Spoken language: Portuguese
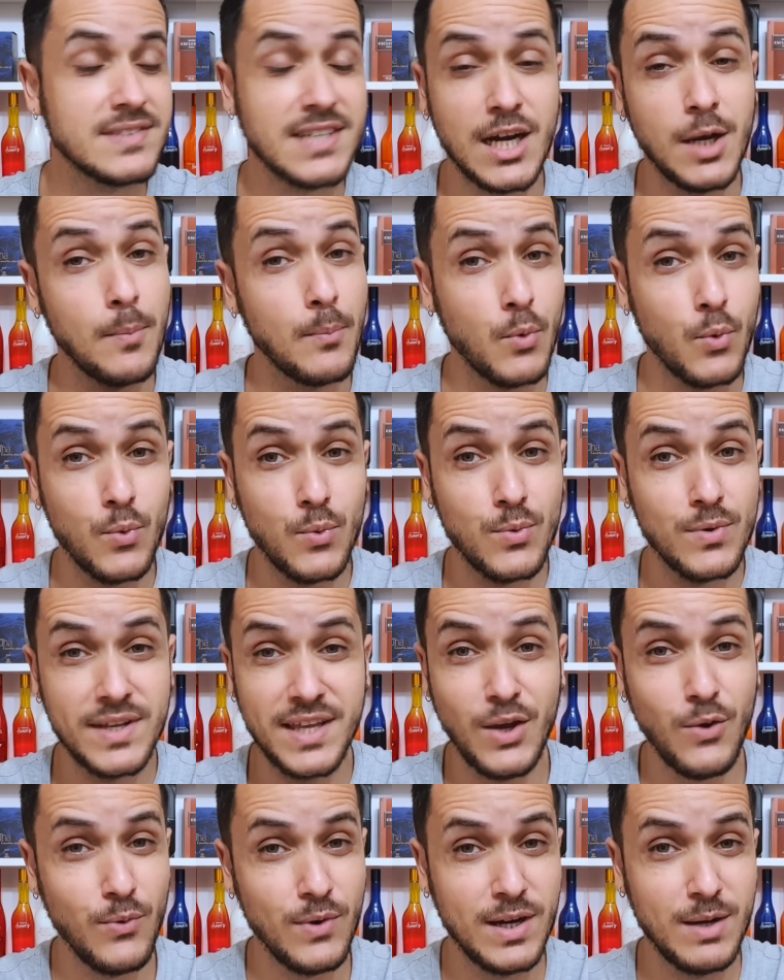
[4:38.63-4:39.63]
Amo.
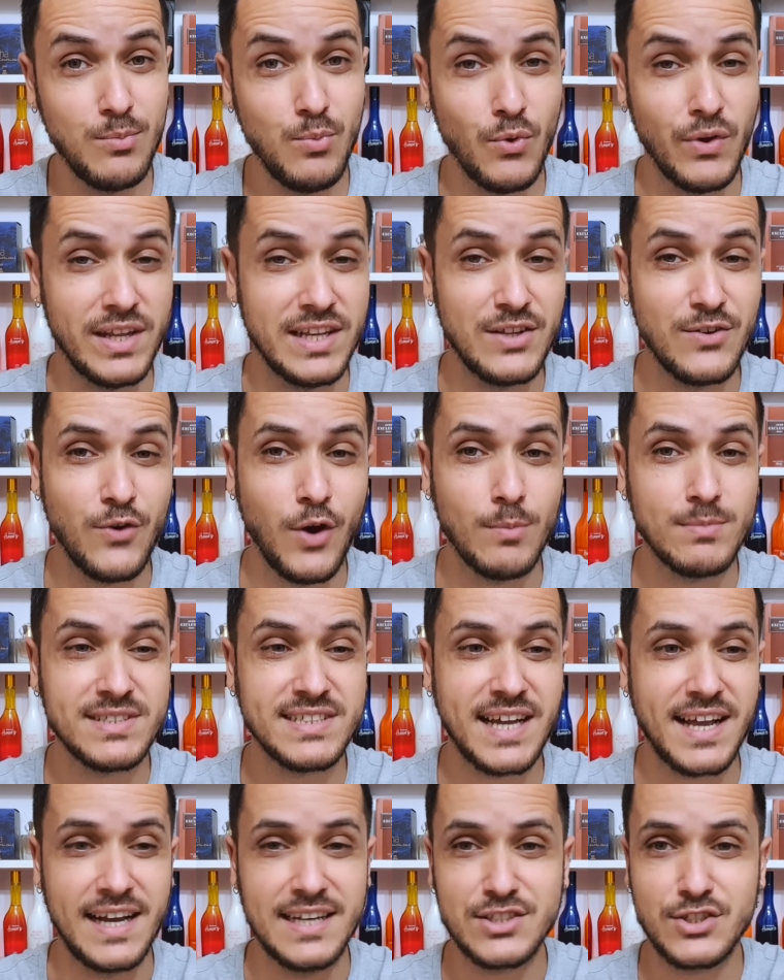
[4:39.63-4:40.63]
Eu amo ele. Vamos
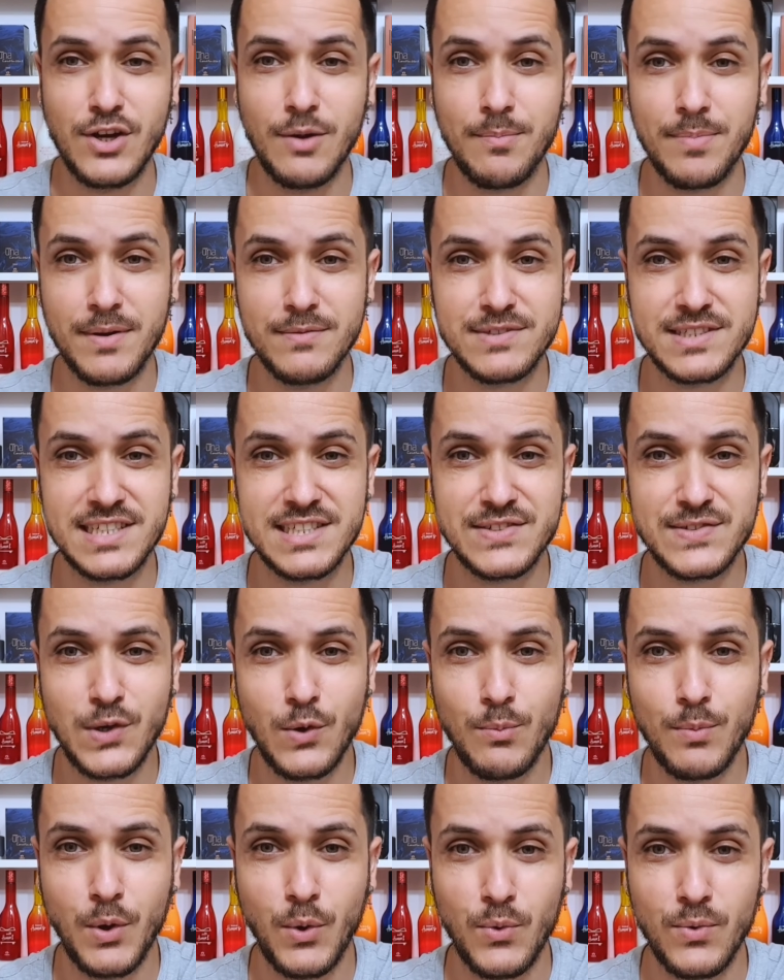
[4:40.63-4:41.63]
sagaz, ó, para vocês verem
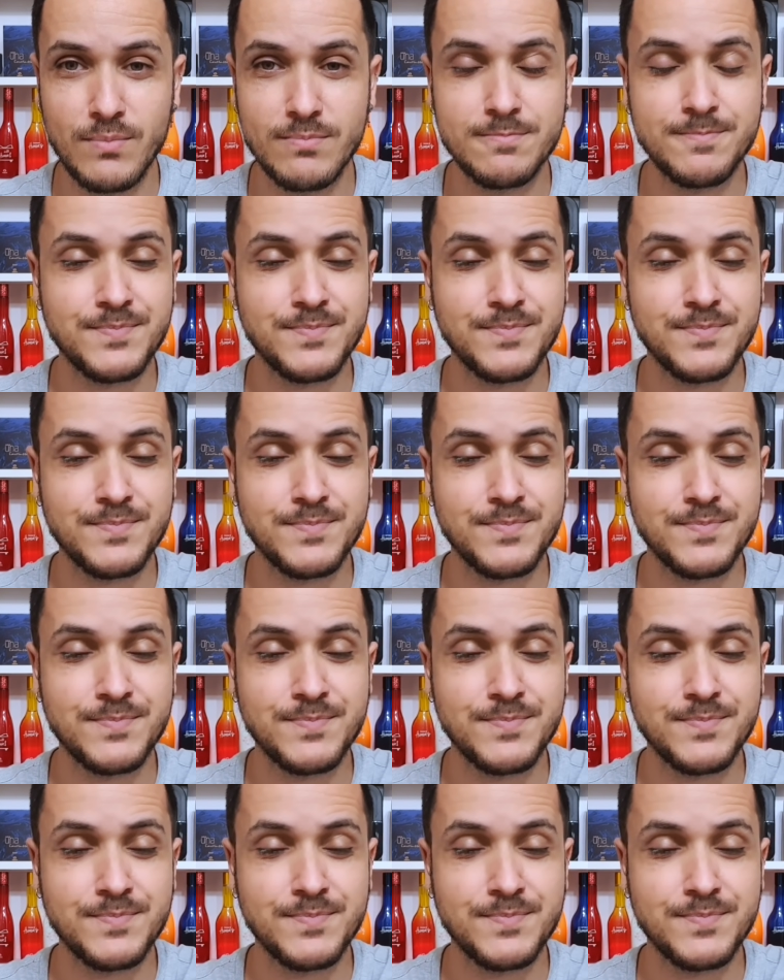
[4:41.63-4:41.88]
o meu.